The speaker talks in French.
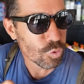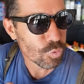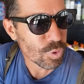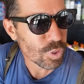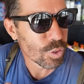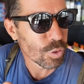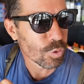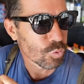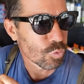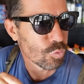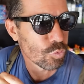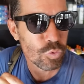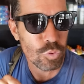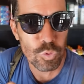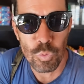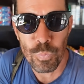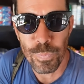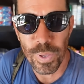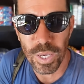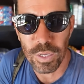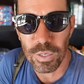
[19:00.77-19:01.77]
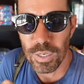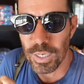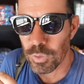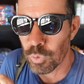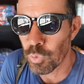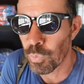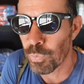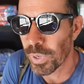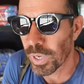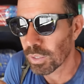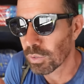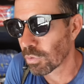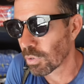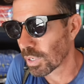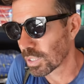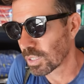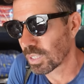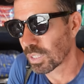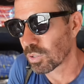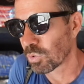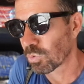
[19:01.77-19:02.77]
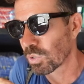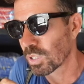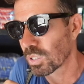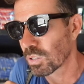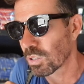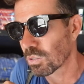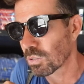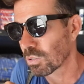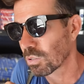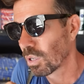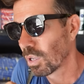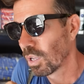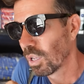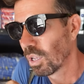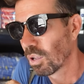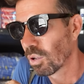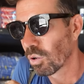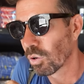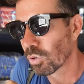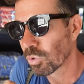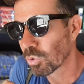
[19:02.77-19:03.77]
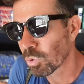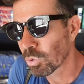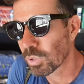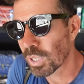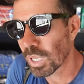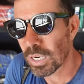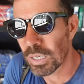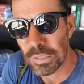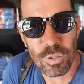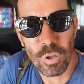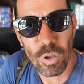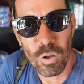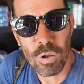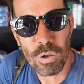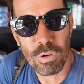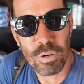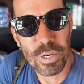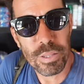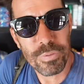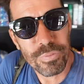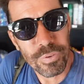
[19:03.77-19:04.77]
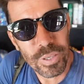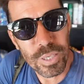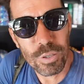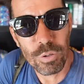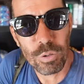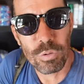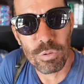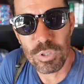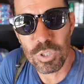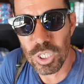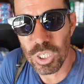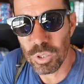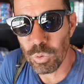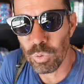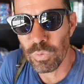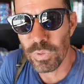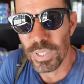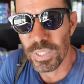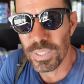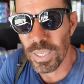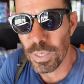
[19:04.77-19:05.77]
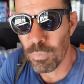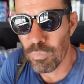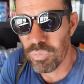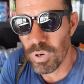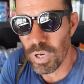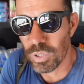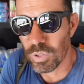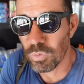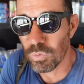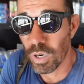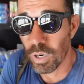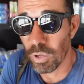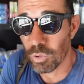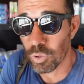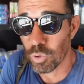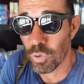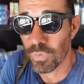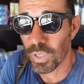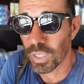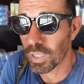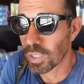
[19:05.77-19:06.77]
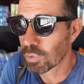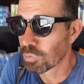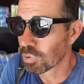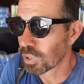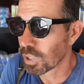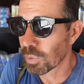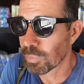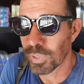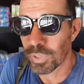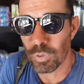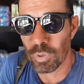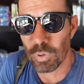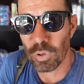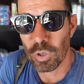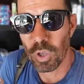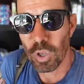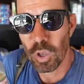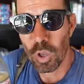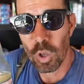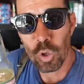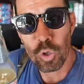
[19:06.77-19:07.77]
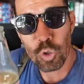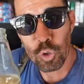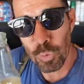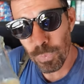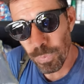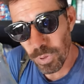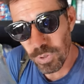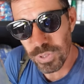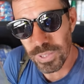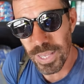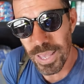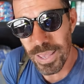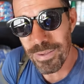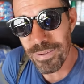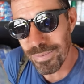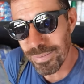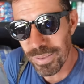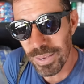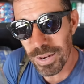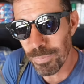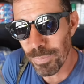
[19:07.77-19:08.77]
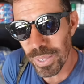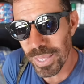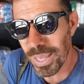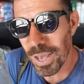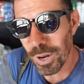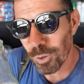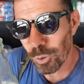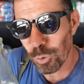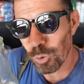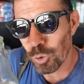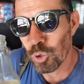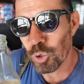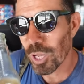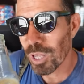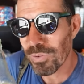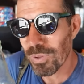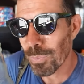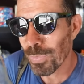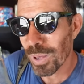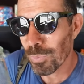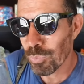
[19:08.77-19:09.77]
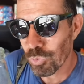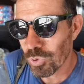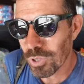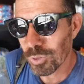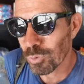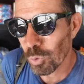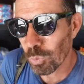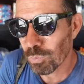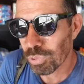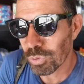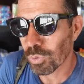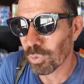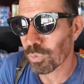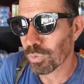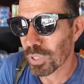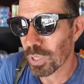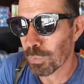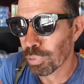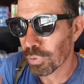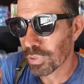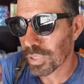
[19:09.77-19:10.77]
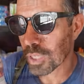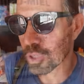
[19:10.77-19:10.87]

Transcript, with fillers: suis dans une supérette, la supérette de la station essence euh, totale. Dans les frigos, j'ai trouvé cette boisson. Alors je viens d'y goûter parce que je pensais filmer alors que je n'avais pas appuyé sur le bouton. C'est pour